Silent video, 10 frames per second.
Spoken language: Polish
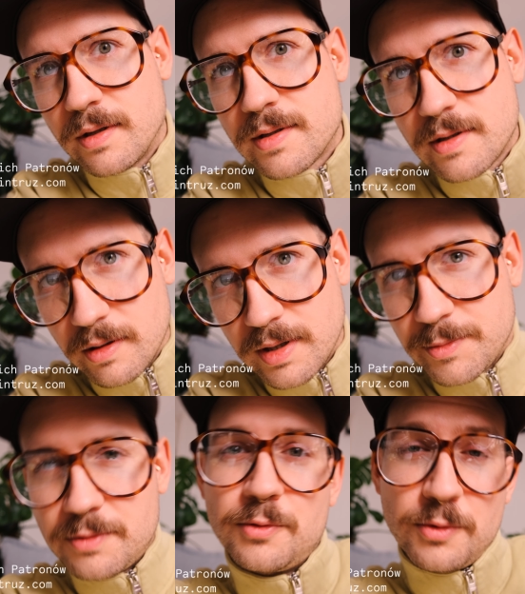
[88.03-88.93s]
e, z
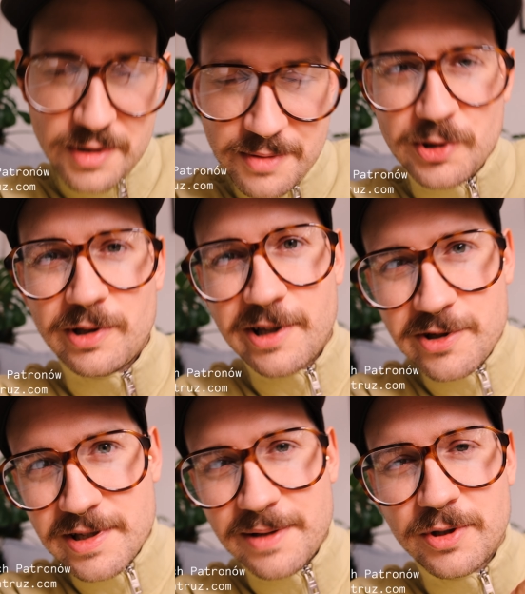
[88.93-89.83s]
kodem, który udostępnię na
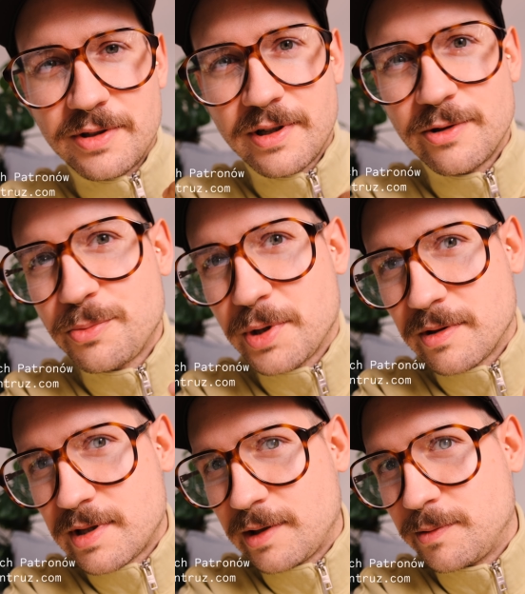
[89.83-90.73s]
naszej zamkniętej grupie,
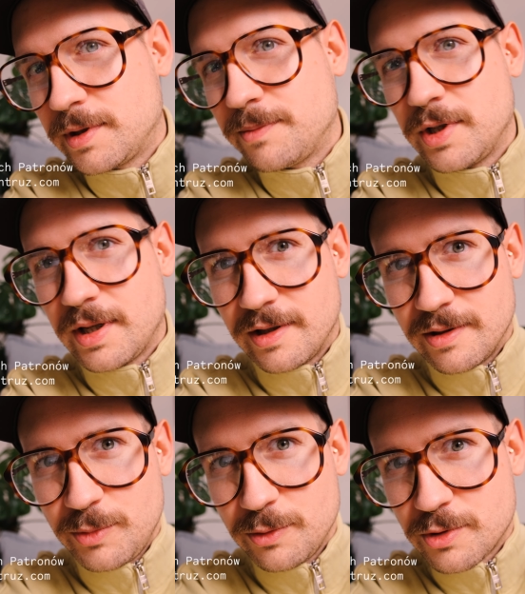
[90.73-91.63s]
dostaną ode mnie
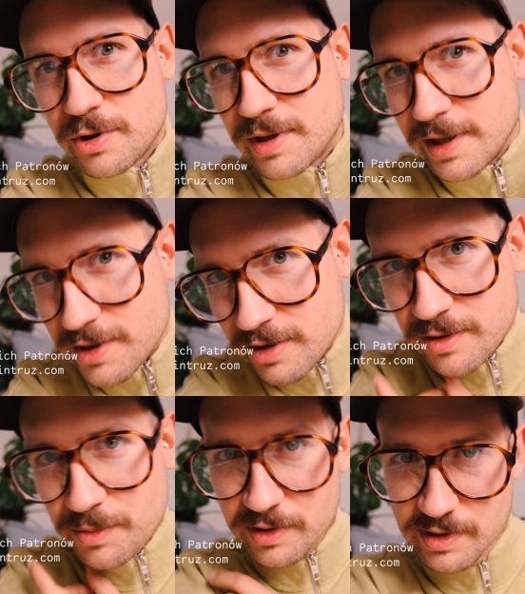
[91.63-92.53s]
minus
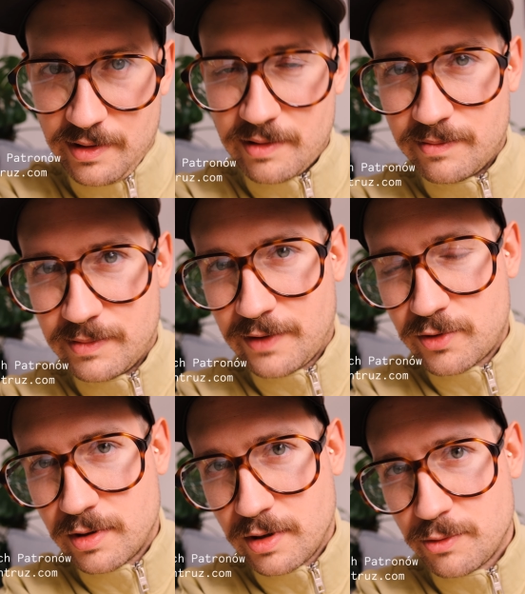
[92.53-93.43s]
40% na
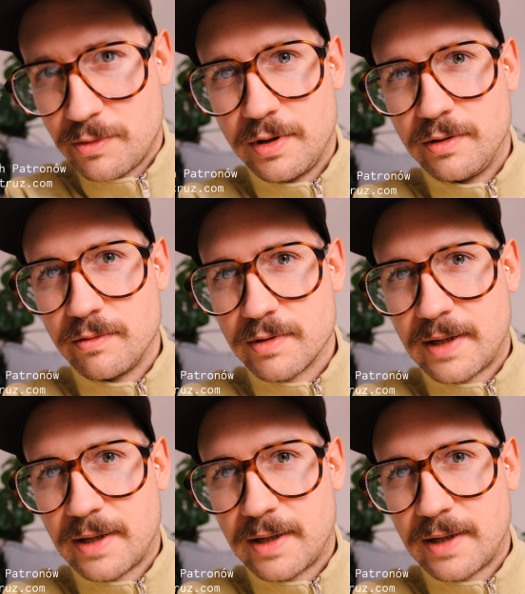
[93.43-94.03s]
wszystkie ciuchy Intrus.